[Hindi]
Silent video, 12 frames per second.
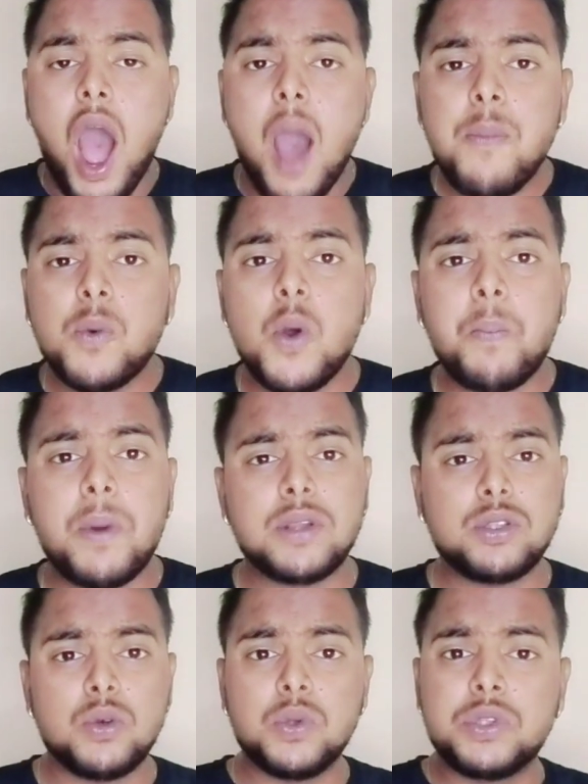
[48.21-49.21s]
आपको
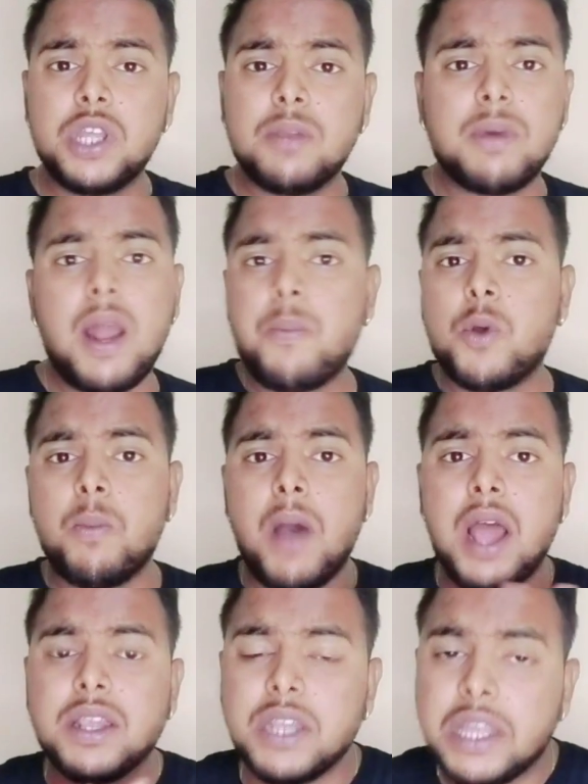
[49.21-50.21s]
पर्सन को दिन भर आपको
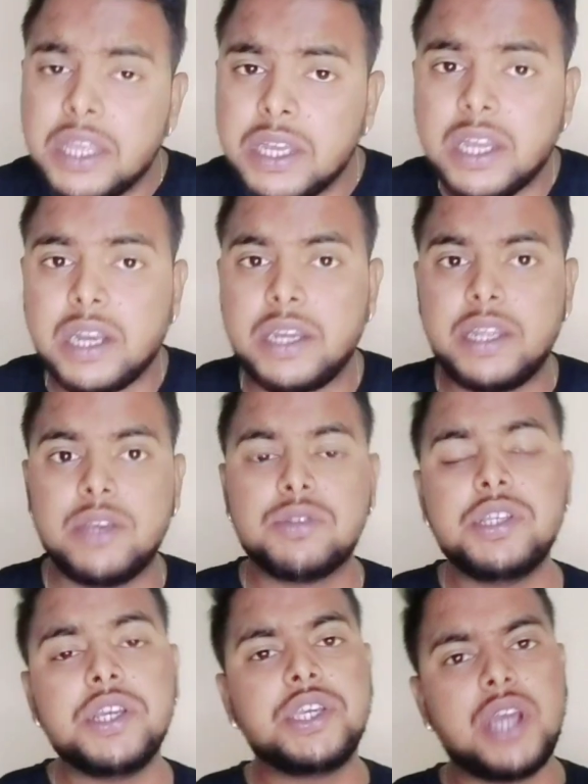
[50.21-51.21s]
बात नहीं करनी है
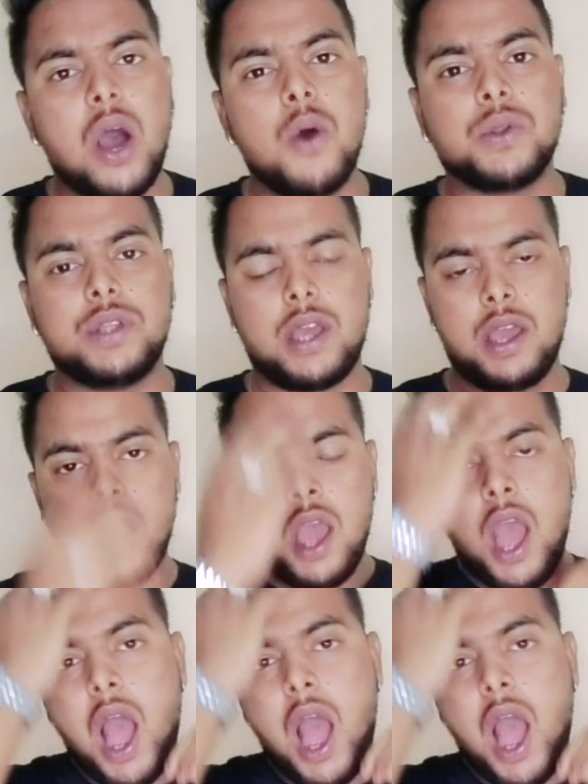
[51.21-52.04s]
उससे क्या होता है